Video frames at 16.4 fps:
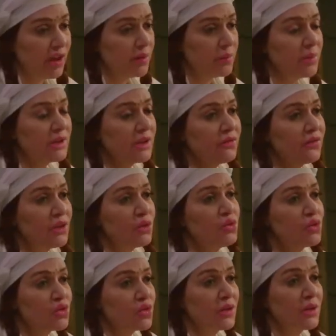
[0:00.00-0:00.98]
خربت
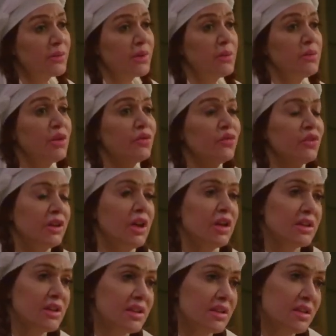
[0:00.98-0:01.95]
الفلوس واللي بتعمله في
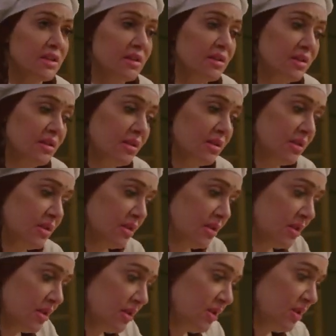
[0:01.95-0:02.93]
الناس
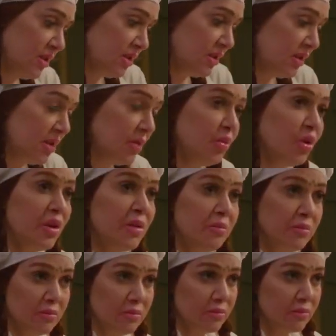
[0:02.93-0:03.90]

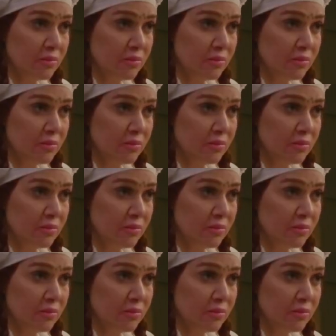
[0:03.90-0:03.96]
مهم